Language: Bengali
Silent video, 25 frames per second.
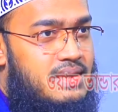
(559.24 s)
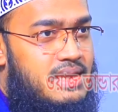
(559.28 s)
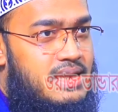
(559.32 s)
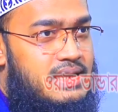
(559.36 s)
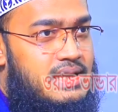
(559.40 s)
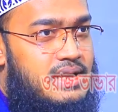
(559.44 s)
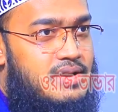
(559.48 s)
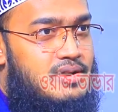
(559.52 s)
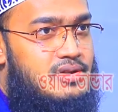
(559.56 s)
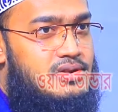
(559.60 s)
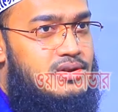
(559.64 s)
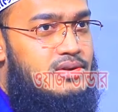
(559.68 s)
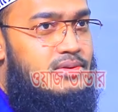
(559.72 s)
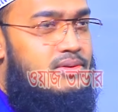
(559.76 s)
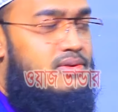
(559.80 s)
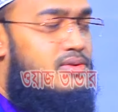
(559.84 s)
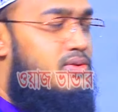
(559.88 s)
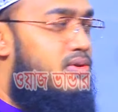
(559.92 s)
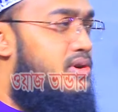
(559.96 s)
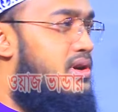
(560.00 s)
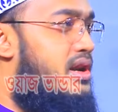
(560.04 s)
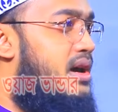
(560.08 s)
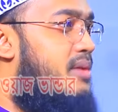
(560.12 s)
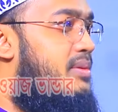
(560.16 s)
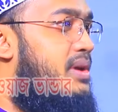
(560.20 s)
এটা কথা
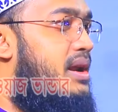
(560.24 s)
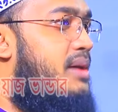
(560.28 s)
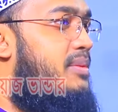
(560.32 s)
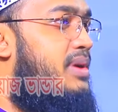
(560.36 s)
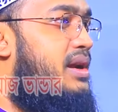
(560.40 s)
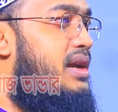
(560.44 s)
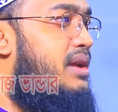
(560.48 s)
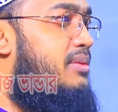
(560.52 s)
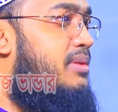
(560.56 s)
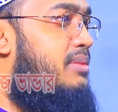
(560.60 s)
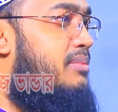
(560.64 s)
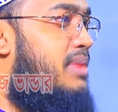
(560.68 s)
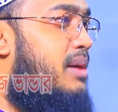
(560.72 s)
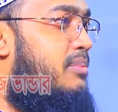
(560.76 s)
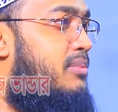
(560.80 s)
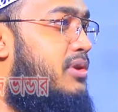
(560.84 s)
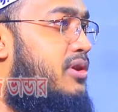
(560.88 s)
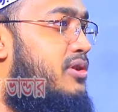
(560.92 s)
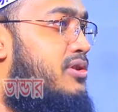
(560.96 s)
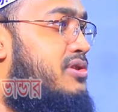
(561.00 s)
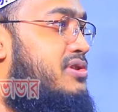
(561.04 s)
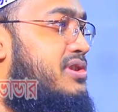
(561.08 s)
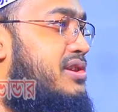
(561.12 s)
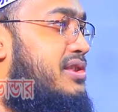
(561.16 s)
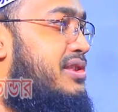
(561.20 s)
কইলে আবার আমার নামে
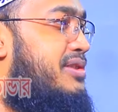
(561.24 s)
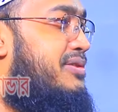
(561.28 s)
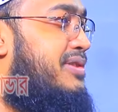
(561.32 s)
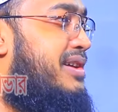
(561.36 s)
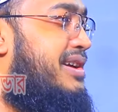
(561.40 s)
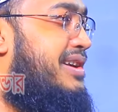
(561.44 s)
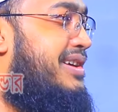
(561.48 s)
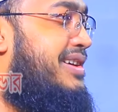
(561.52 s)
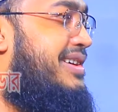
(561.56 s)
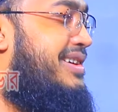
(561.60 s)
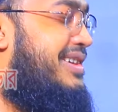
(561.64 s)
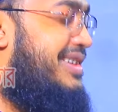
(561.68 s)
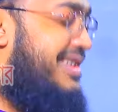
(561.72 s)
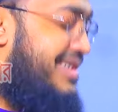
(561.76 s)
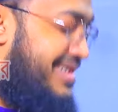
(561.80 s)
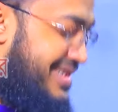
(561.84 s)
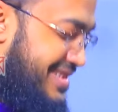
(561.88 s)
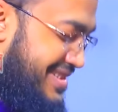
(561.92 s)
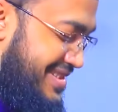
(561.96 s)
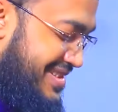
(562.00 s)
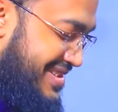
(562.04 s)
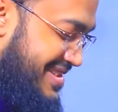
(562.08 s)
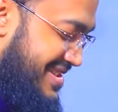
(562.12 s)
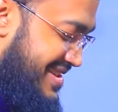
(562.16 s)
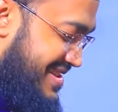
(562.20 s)
মামলা হয়ে যেতে পারে
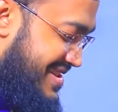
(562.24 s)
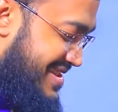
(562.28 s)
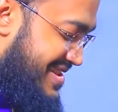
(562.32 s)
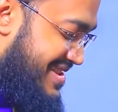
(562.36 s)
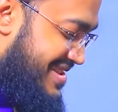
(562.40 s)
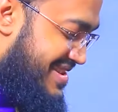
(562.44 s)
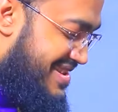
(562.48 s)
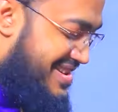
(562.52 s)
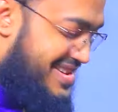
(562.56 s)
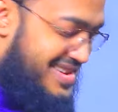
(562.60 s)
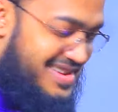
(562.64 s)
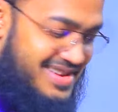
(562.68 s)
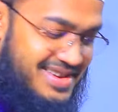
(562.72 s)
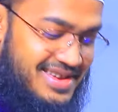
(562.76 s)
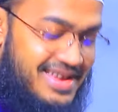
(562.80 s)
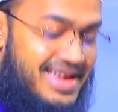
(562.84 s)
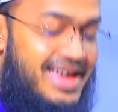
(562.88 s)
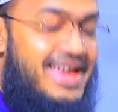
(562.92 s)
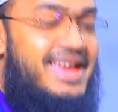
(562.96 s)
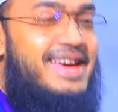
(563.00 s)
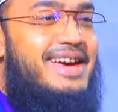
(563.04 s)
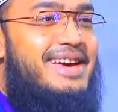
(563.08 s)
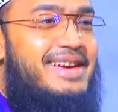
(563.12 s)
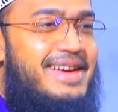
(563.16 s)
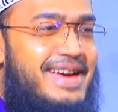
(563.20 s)

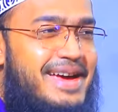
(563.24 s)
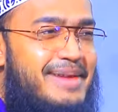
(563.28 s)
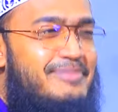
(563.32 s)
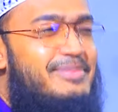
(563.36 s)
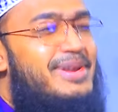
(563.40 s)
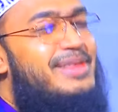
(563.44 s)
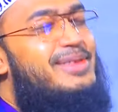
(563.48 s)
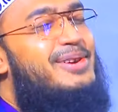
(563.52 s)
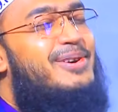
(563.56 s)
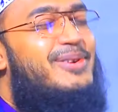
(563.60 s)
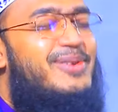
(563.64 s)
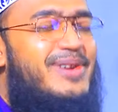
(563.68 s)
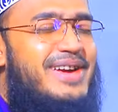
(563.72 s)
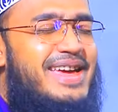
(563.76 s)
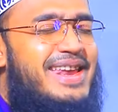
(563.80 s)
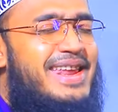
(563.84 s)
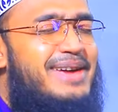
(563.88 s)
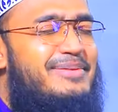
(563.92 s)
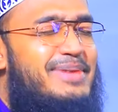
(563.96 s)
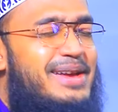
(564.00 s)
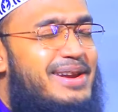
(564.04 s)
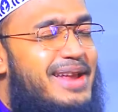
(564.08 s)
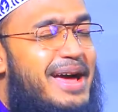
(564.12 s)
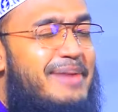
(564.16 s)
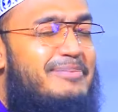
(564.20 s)
হ্যাঁ এমনি তো কইয়ে
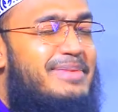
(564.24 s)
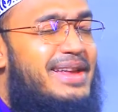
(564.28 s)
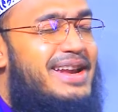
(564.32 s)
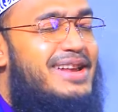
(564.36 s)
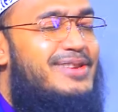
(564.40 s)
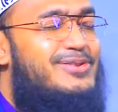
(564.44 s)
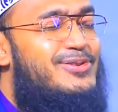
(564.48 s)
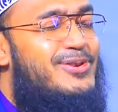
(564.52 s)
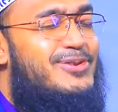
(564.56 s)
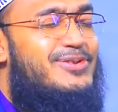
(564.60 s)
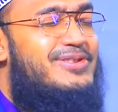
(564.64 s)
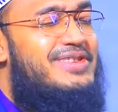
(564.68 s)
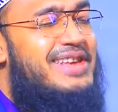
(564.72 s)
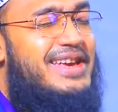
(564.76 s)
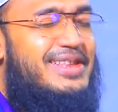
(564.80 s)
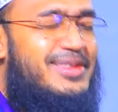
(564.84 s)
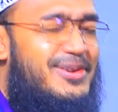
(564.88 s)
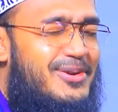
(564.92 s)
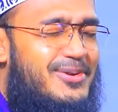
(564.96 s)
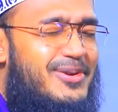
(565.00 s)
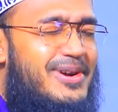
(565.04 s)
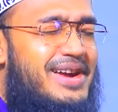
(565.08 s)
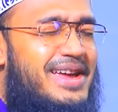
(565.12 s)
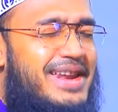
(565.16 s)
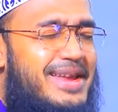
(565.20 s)
লাইবেন আপনারা জোস দিয়ে
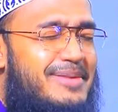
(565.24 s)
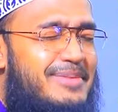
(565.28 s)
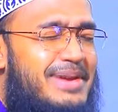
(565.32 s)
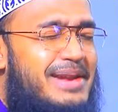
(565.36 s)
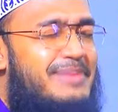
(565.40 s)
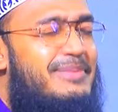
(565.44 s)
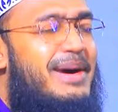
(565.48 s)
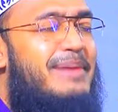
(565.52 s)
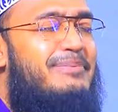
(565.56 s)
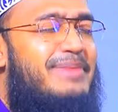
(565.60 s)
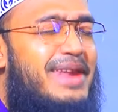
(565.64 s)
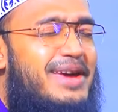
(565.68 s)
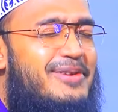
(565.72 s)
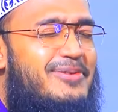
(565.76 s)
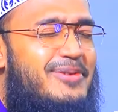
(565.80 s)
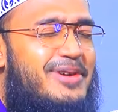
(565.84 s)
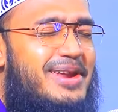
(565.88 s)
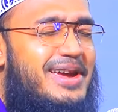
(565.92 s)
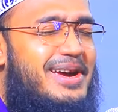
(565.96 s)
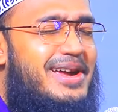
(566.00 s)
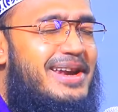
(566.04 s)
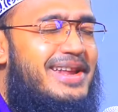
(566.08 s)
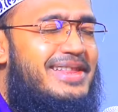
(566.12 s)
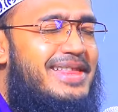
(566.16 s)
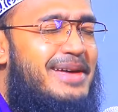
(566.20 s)
তো কইয়ে লাইবেন মামলায়
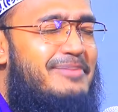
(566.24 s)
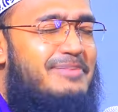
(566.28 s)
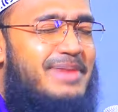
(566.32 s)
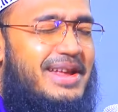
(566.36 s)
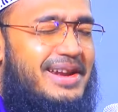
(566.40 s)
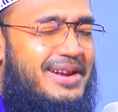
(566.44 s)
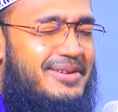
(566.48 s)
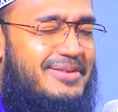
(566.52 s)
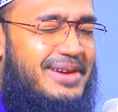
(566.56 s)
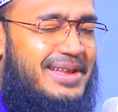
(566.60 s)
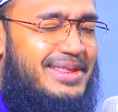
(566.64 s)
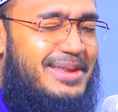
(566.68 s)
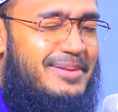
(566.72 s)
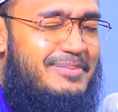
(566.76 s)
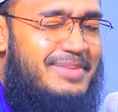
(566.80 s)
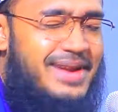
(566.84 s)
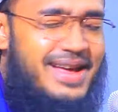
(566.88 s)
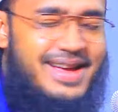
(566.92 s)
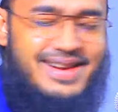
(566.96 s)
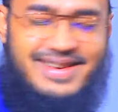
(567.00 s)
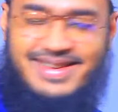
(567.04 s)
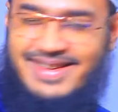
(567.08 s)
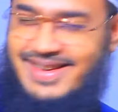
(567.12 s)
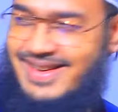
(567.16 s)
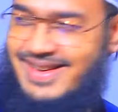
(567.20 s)
ভরে গেলে তো আপনারা হয়তাম না